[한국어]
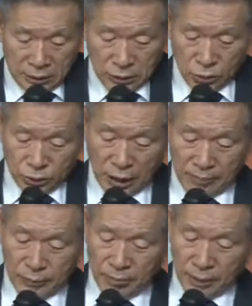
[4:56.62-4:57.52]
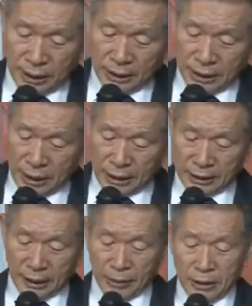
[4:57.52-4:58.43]
그 후 3년 만에
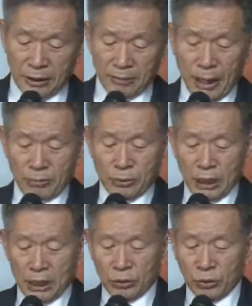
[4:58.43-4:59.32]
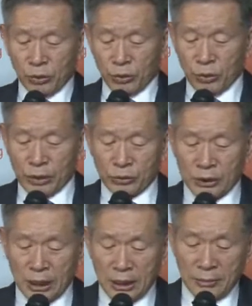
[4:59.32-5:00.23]
내가 개발을 방문하려고 그
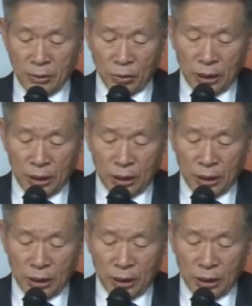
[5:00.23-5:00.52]
예루살렘에